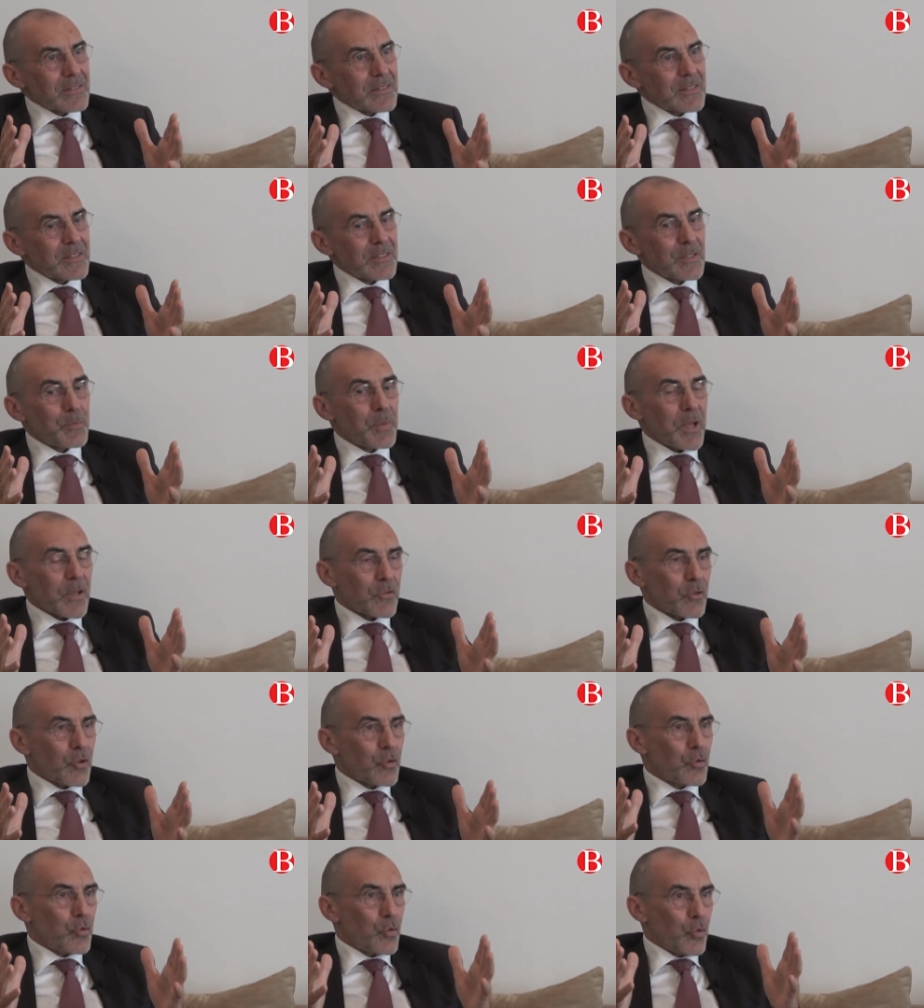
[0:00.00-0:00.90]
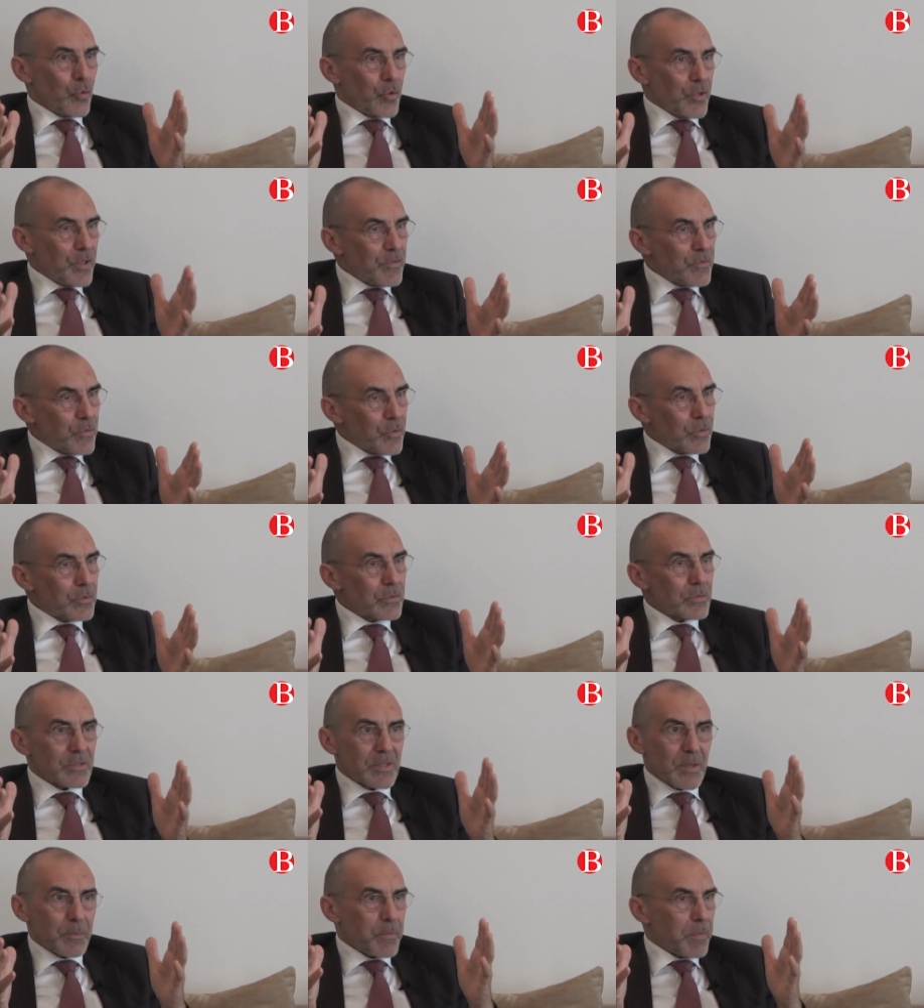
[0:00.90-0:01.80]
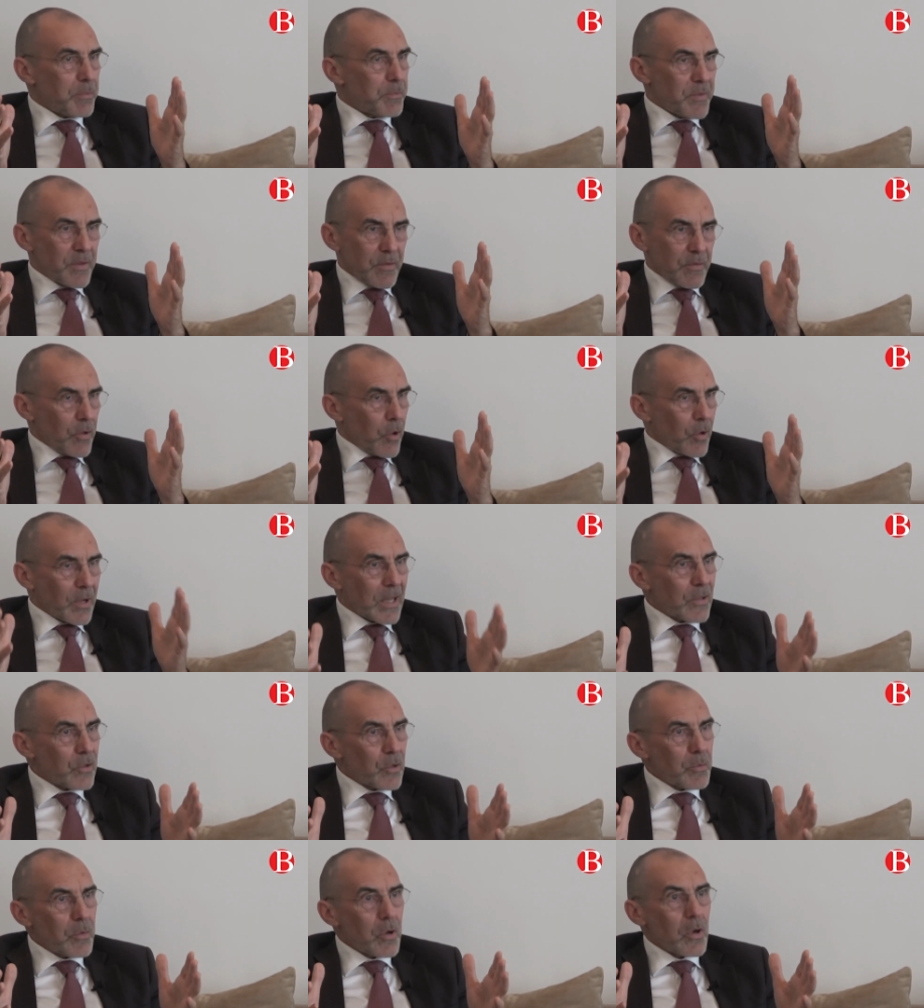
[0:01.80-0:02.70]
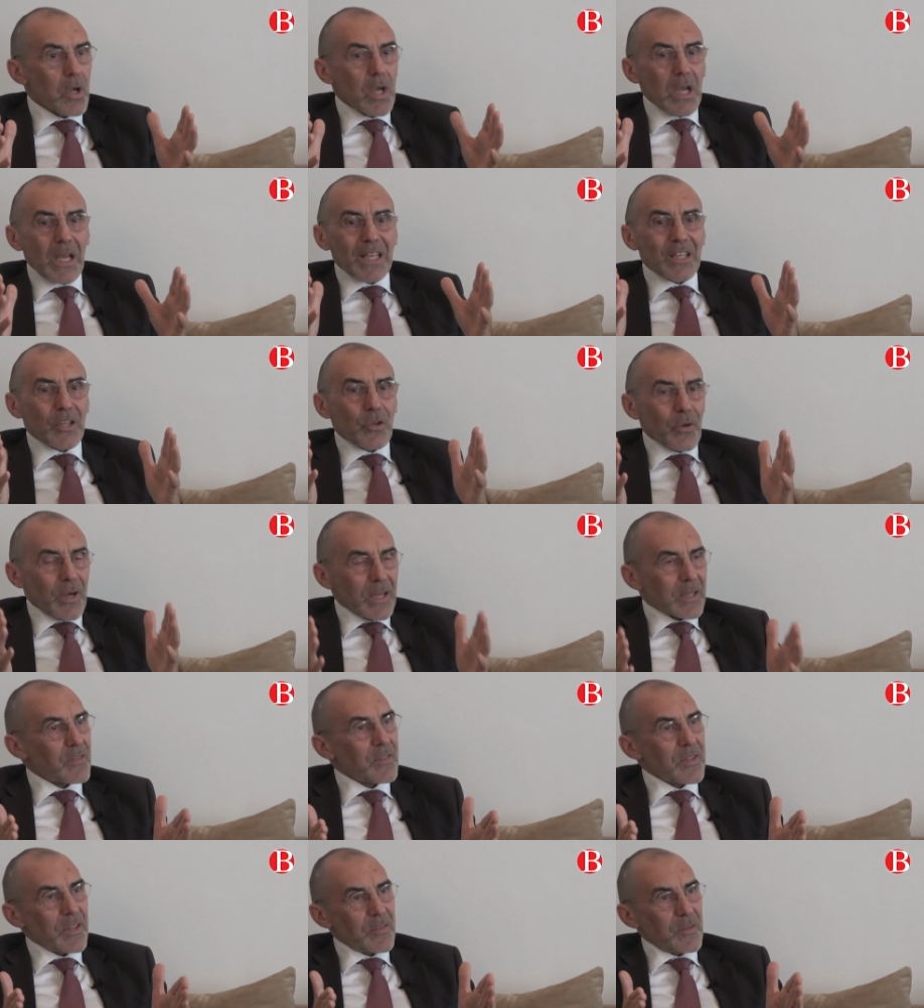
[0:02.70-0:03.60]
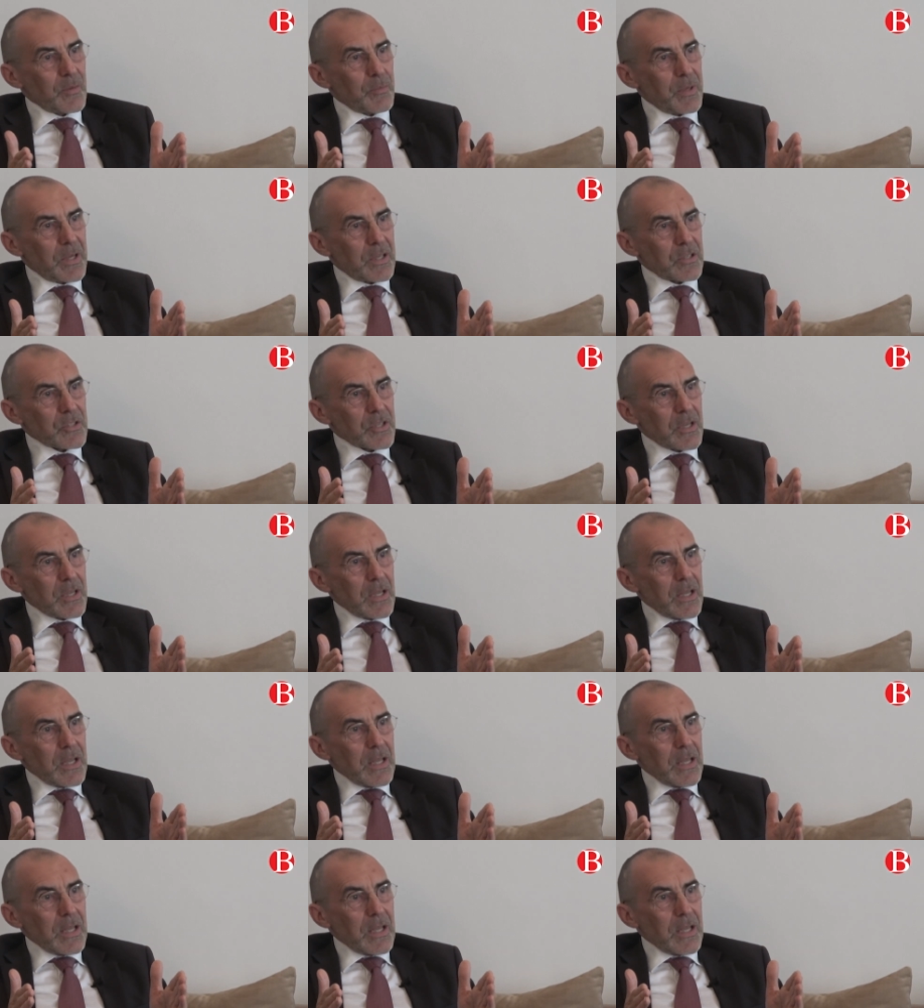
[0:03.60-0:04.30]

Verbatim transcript: C'est des personnes de haut niveau, de, cet encadrement, qui ont accès à ces plages.